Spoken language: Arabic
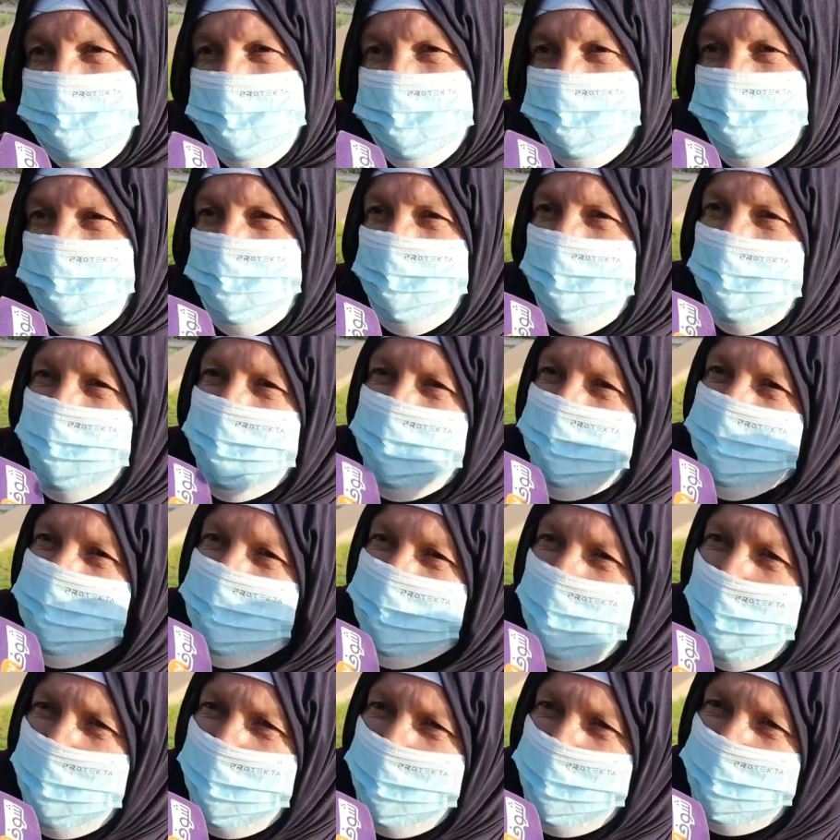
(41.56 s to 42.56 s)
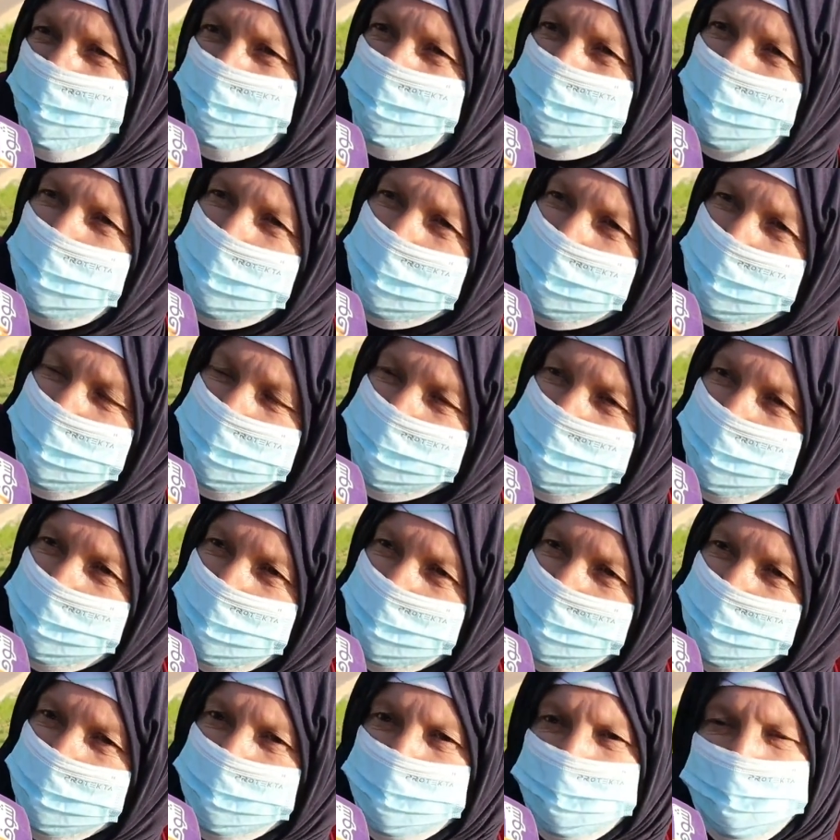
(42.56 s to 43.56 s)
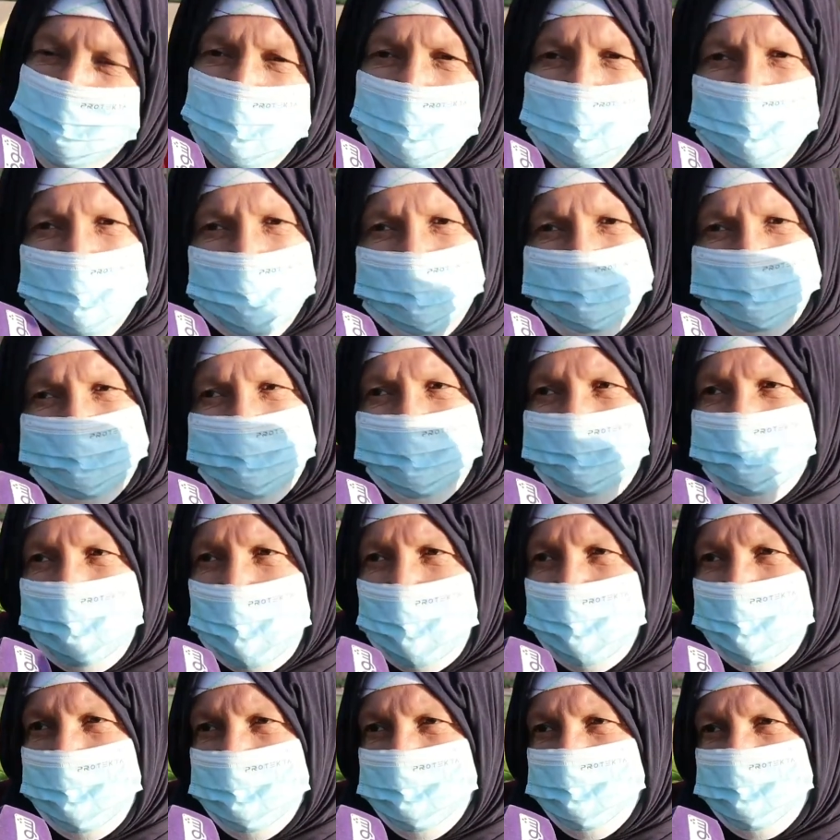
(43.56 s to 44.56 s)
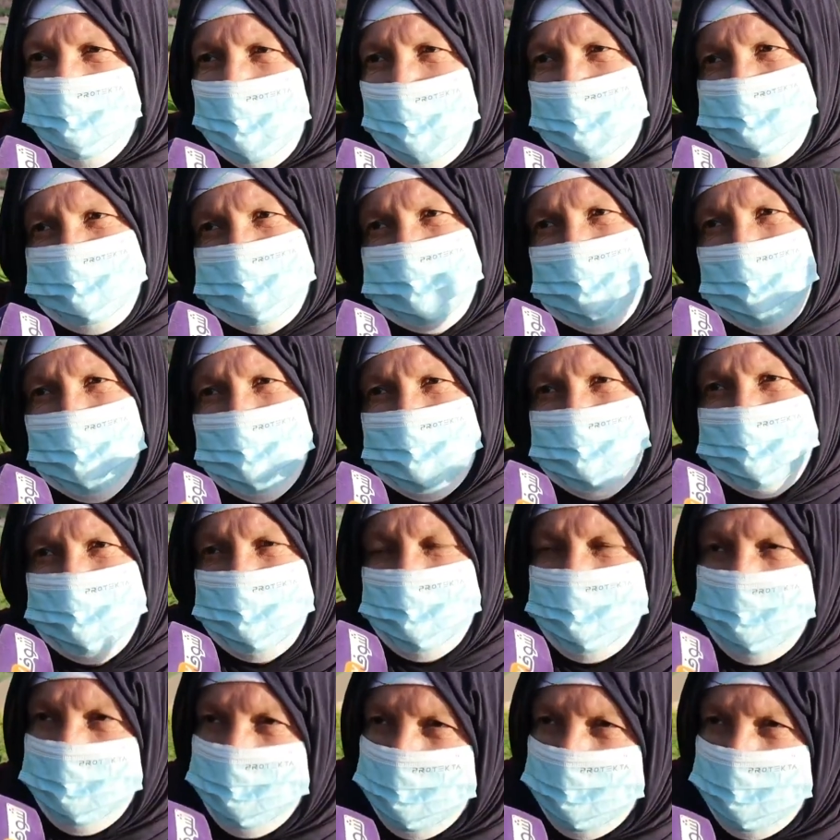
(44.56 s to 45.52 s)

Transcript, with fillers: كتقول ليه انت ملي كدير هذاك الشيء كيخصني حتى انا الشراب ديالي